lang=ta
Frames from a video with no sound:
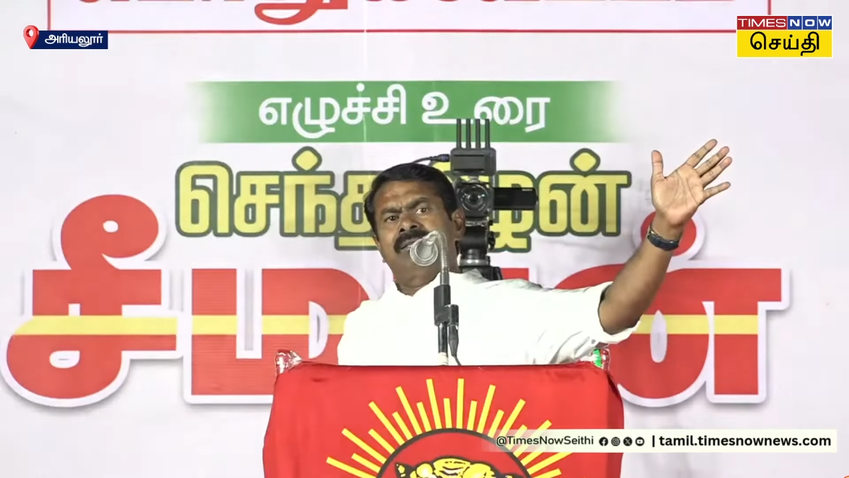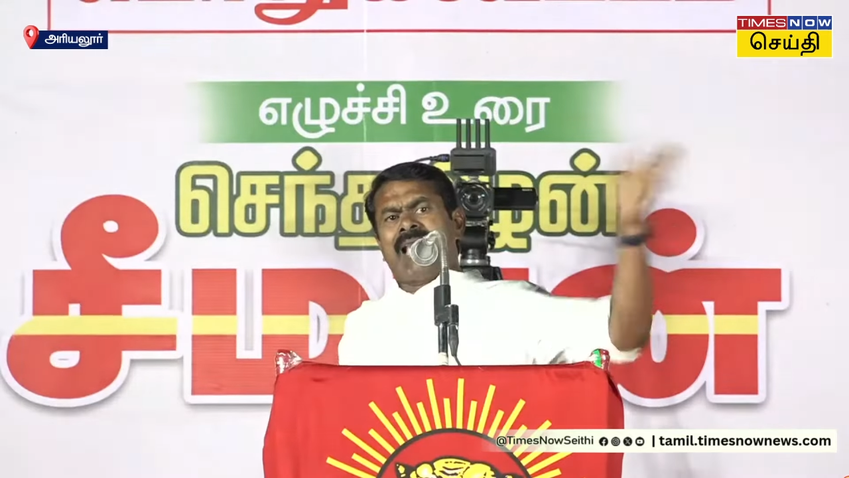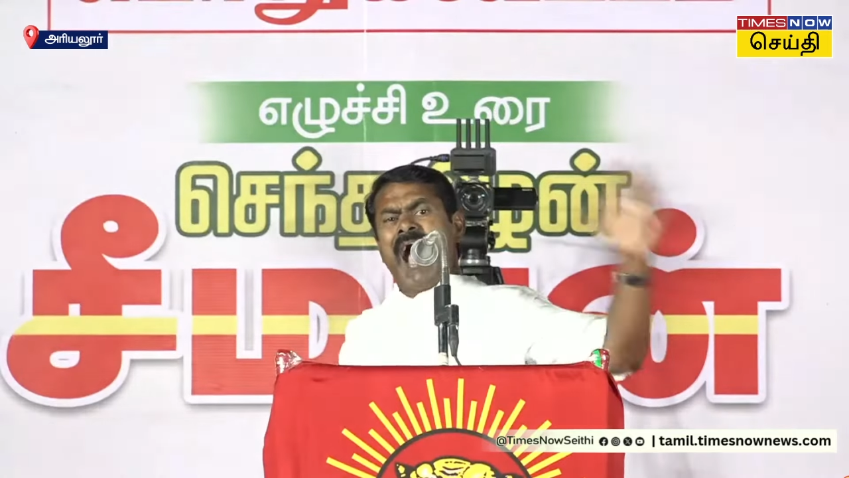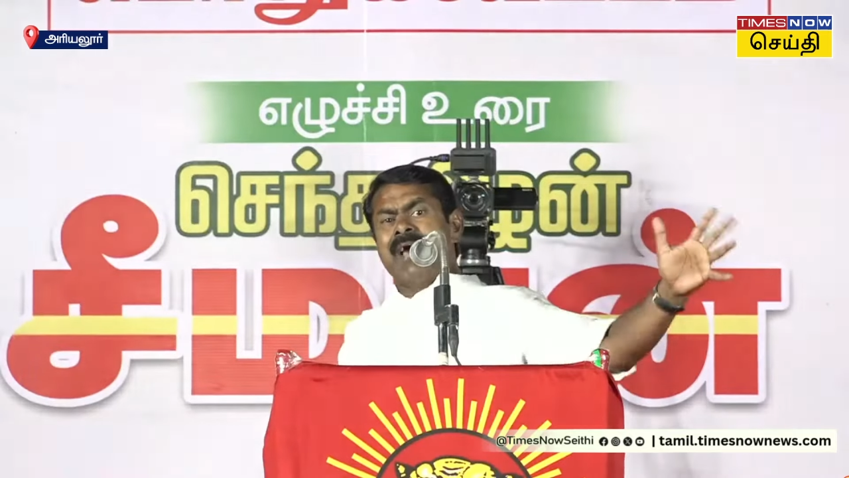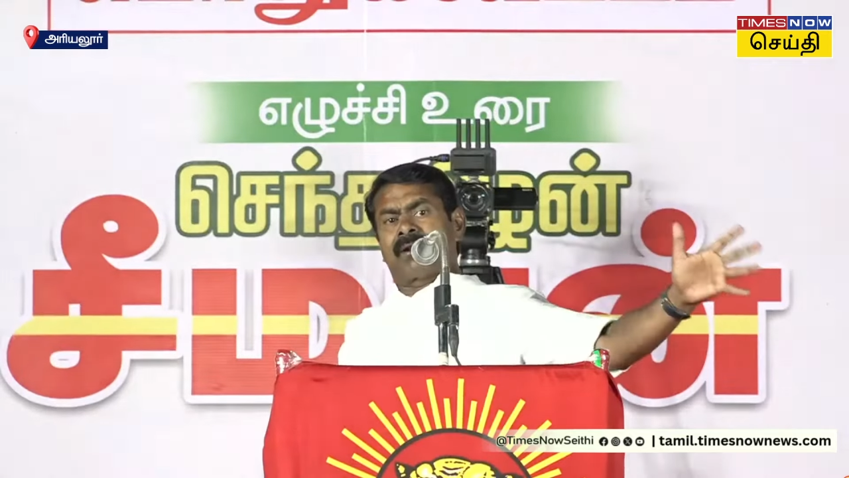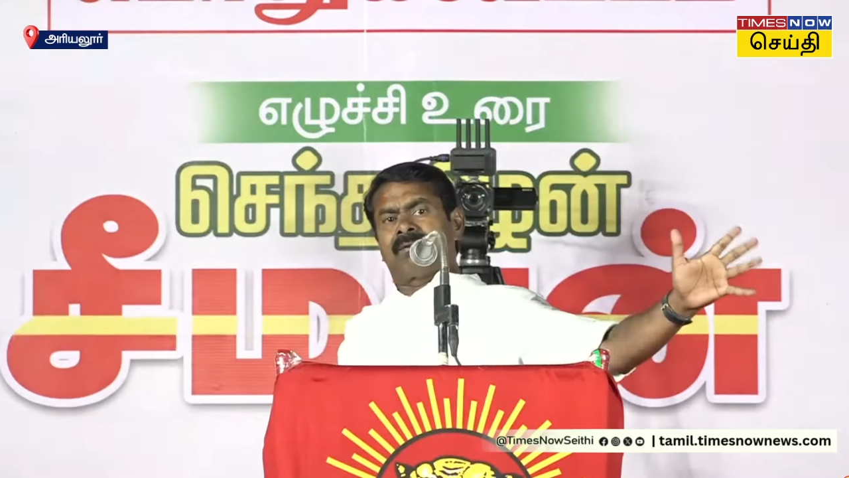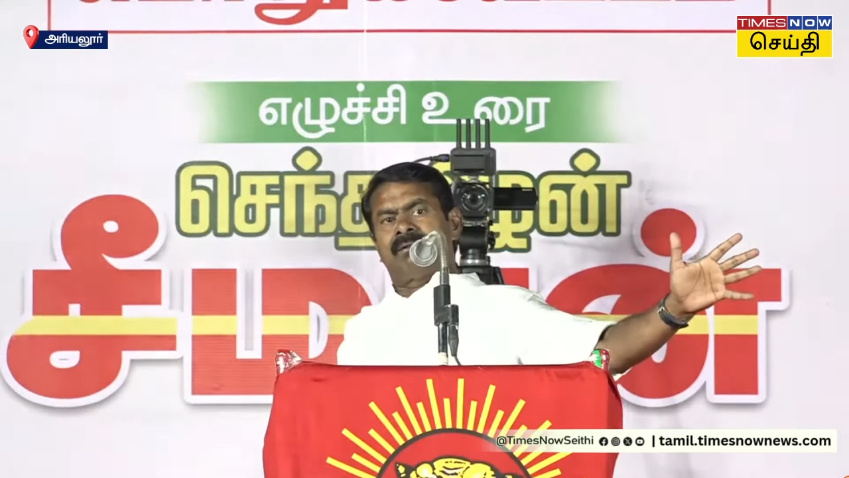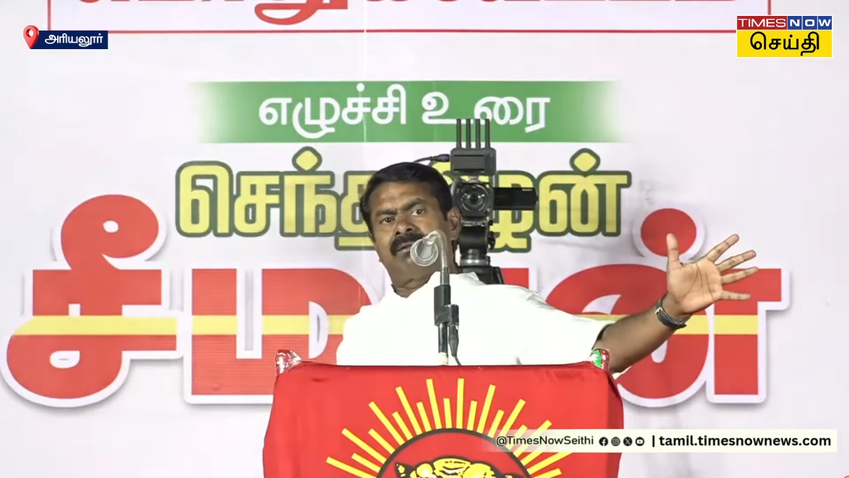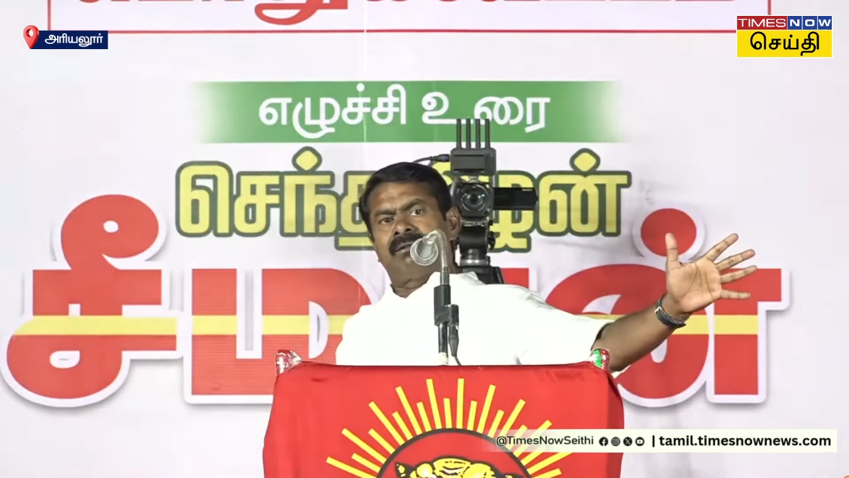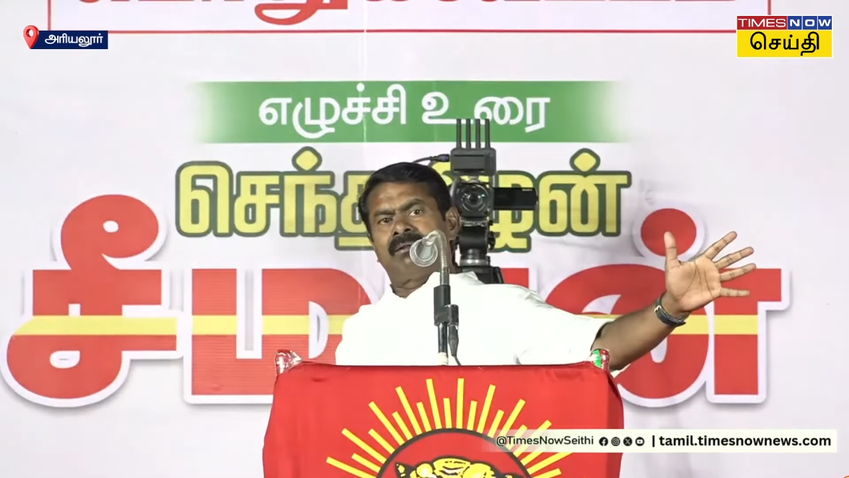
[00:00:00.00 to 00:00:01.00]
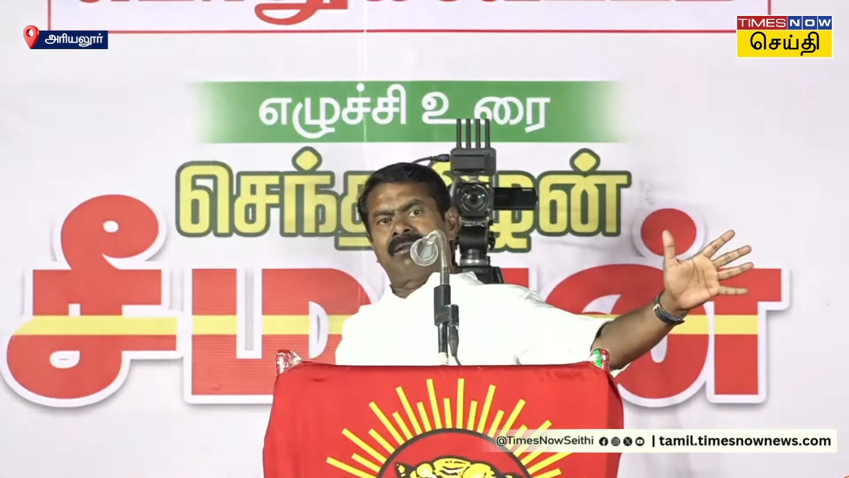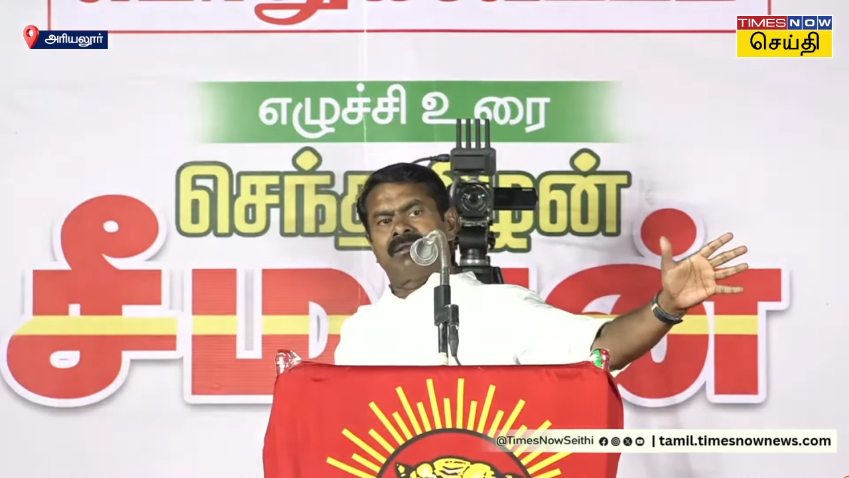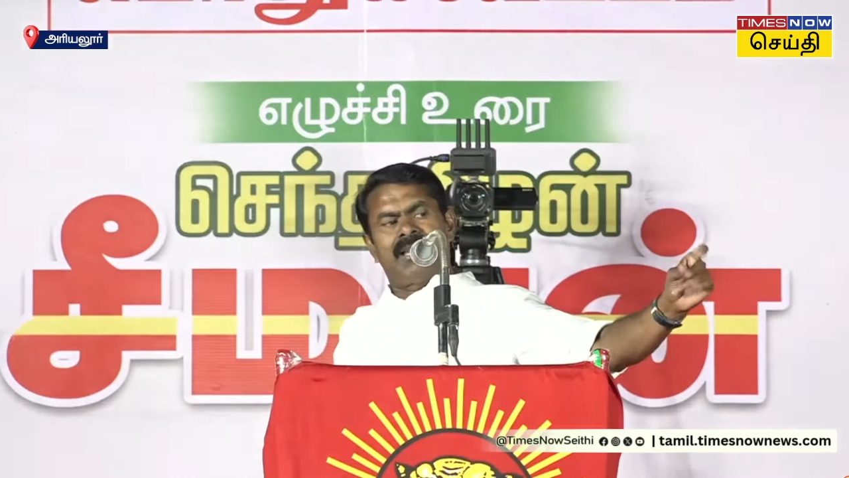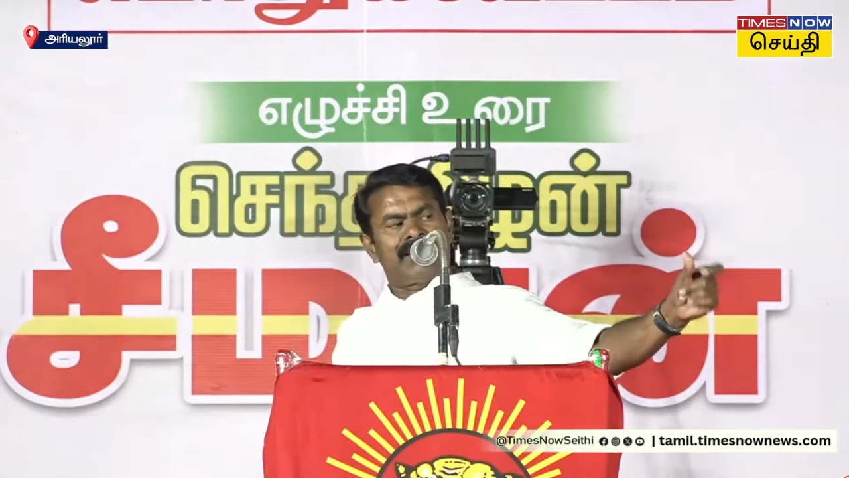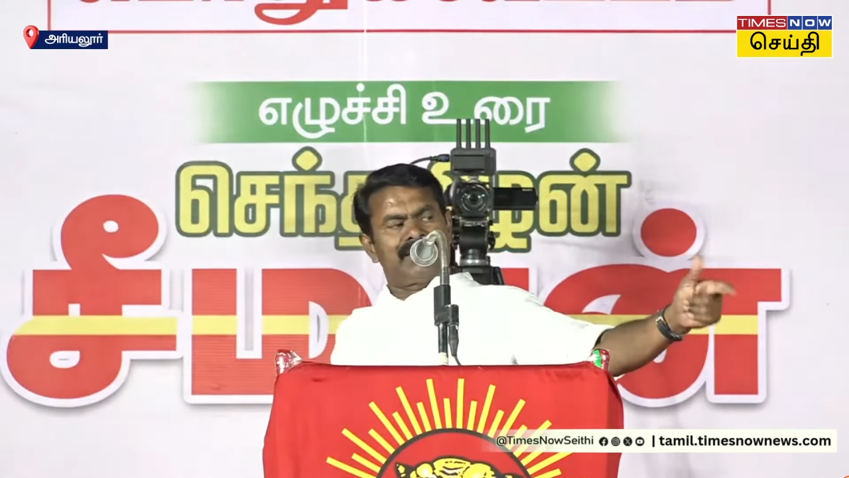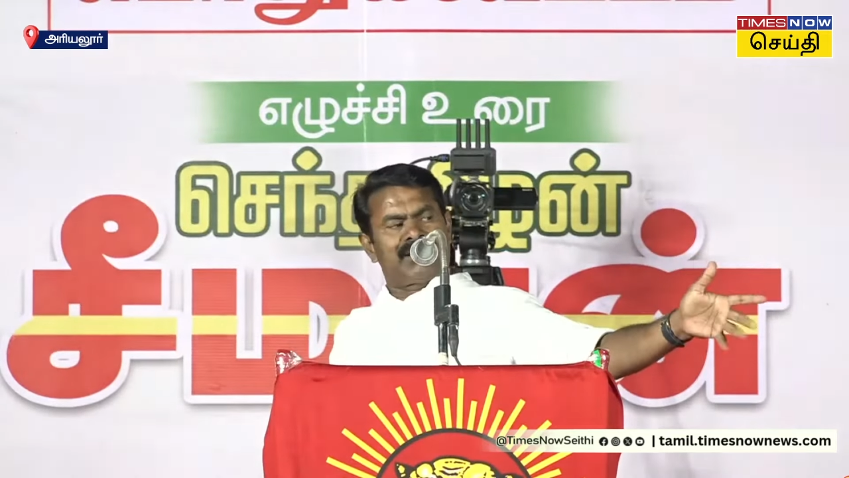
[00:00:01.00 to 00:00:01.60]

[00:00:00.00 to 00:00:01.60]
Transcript: யார் ஏன்